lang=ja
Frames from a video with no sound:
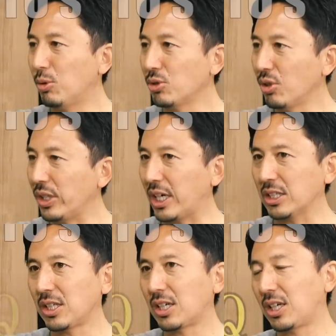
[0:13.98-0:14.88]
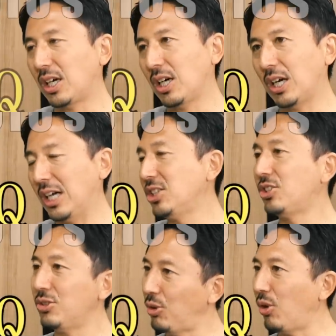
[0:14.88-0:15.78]
僕のなんかサッカー
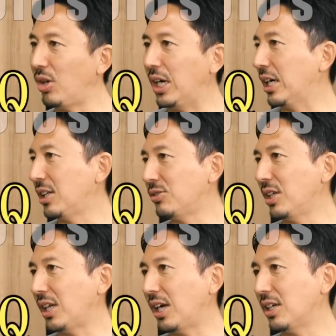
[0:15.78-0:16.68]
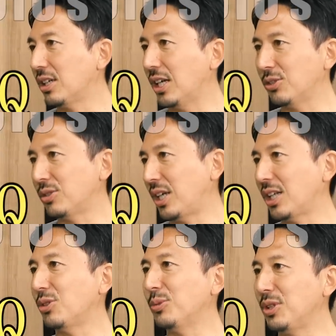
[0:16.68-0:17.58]
IQ を上げてくれた監督だな
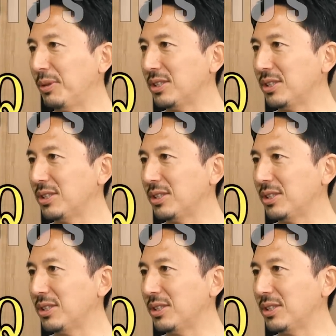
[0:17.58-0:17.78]
と